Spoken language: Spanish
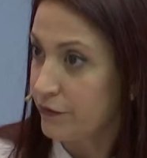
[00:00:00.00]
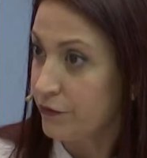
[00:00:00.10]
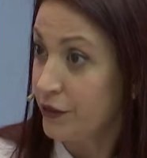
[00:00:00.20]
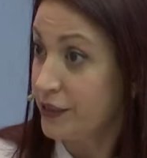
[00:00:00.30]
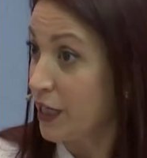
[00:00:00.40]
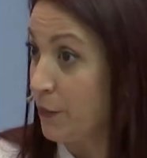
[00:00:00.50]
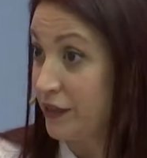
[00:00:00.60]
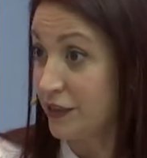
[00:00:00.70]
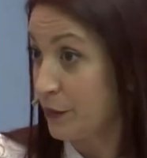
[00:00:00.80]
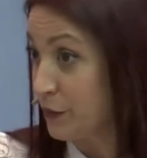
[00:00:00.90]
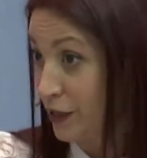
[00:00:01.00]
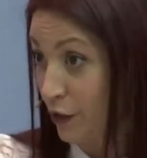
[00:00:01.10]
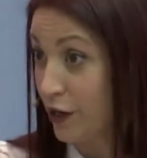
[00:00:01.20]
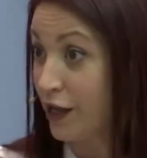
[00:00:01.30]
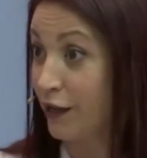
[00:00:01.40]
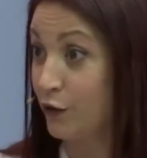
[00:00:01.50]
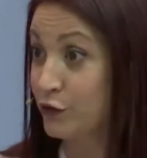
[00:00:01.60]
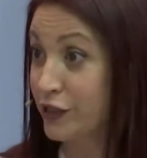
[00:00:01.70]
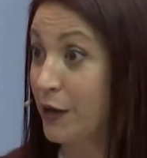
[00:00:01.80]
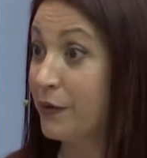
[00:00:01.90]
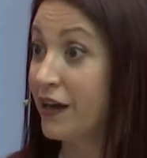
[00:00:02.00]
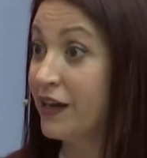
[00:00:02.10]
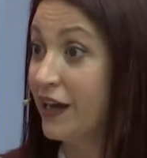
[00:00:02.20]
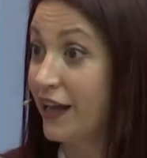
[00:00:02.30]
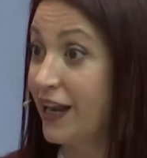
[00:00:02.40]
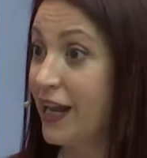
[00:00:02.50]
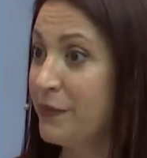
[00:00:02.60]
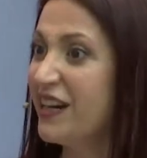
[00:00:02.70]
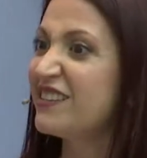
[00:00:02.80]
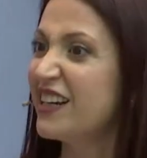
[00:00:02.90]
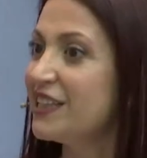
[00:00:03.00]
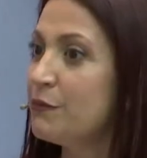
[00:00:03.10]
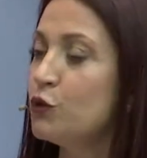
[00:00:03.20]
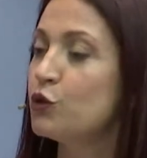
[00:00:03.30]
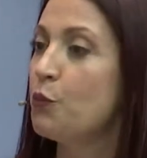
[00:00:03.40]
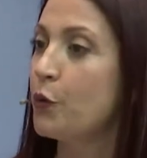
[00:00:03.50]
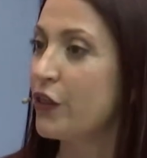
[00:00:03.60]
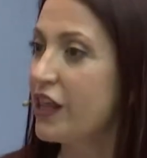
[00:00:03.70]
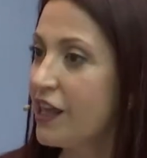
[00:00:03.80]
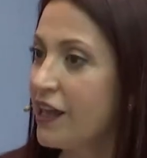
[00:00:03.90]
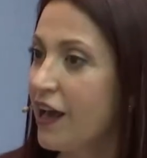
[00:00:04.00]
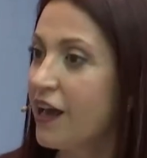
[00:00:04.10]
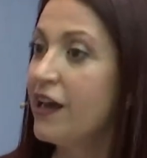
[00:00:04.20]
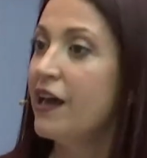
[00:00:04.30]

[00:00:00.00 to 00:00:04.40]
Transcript: físicamente, hasta Pitágoras aconsejaba el caminar 30 minutos por día,